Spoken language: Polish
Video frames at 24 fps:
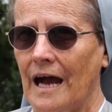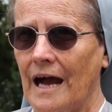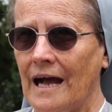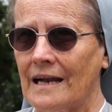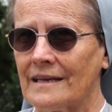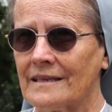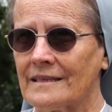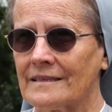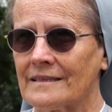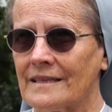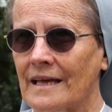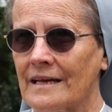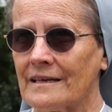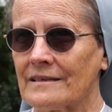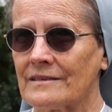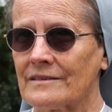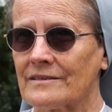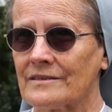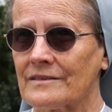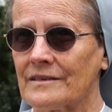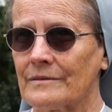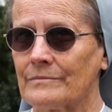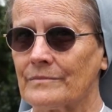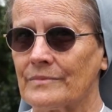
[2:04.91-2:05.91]
ale tak,
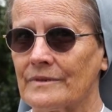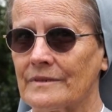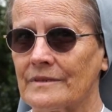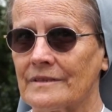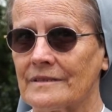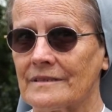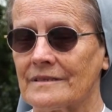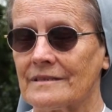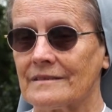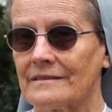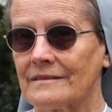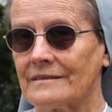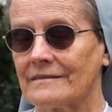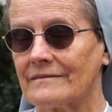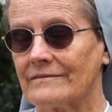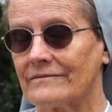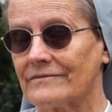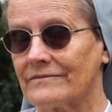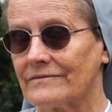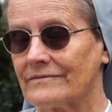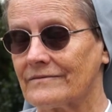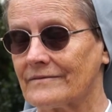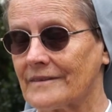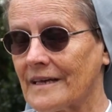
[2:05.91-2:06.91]
żeby
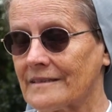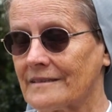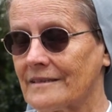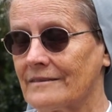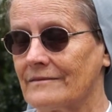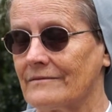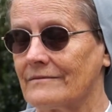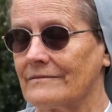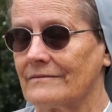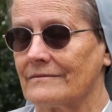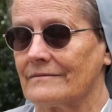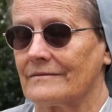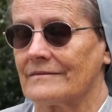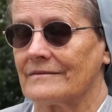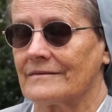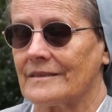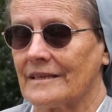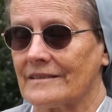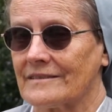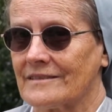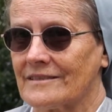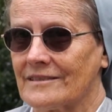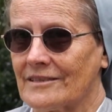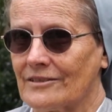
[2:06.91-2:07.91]
w takiej
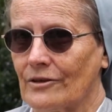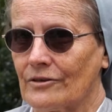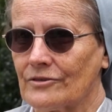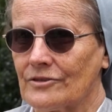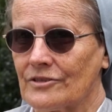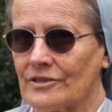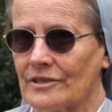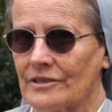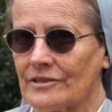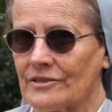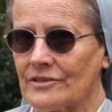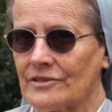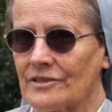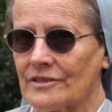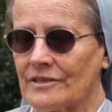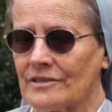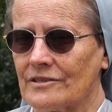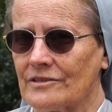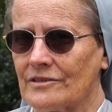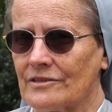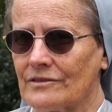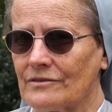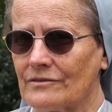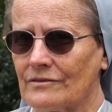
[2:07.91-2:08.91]
tęsknocie
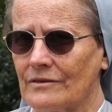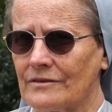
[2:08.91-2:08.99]
żyć,